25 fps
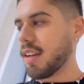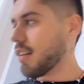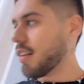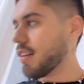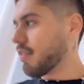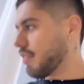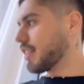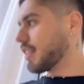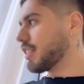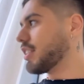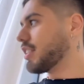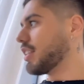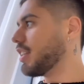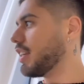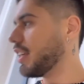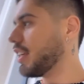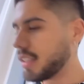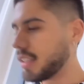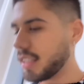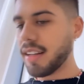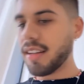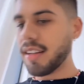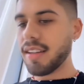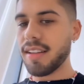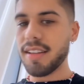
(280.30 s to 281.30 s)

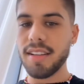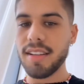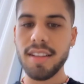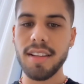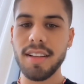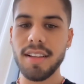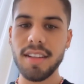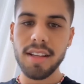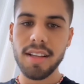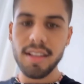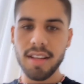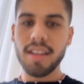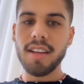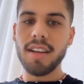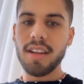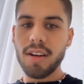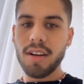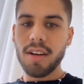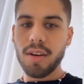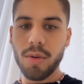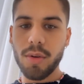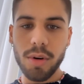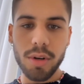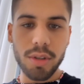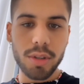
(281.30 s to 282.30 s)
Virginita
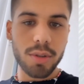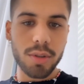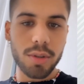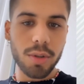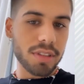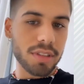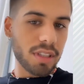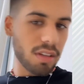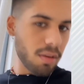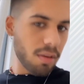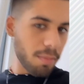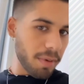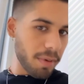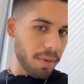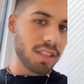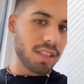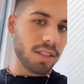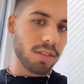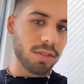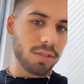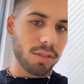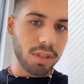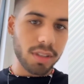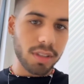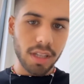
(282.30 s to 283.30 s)
cortou e eu tava
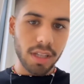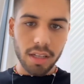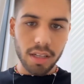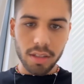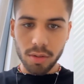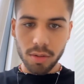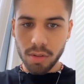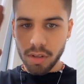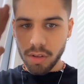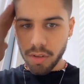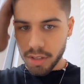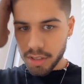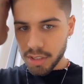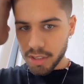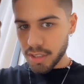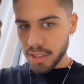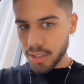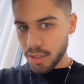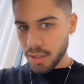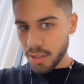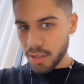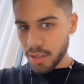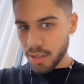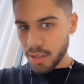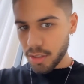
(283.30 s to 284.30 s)
parecendo o Tony da Lua. Agora
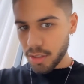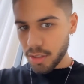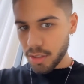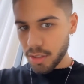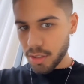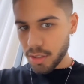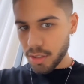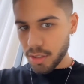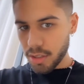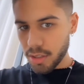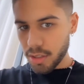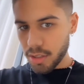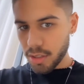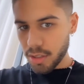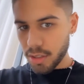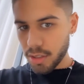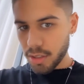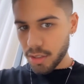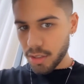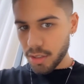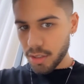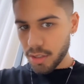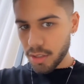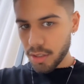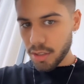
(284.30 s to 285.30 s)

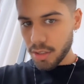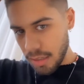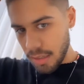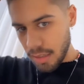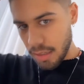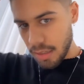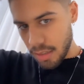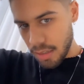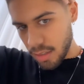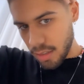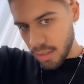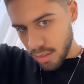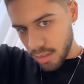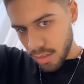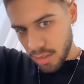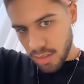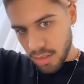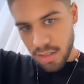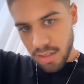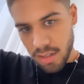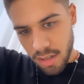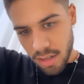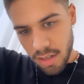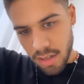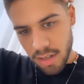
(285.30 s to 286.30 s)
deu uma...
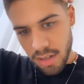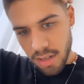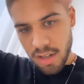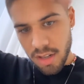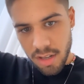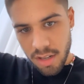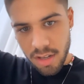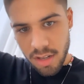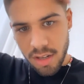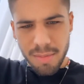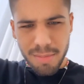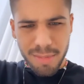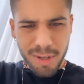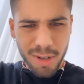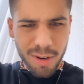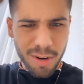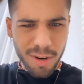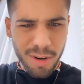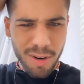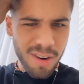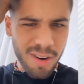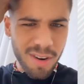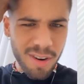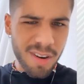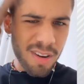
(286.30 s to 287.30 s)

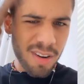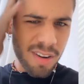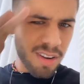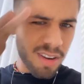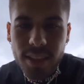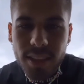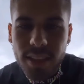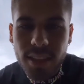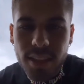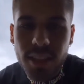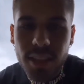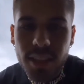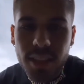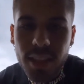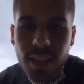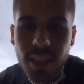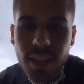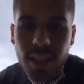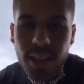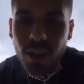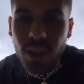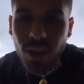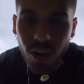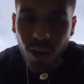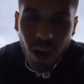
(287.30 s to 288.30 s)
Melhorou? Pra
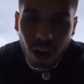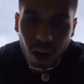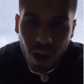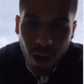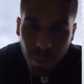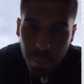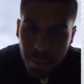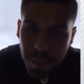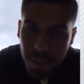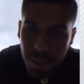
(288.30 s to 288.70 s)
Sinop!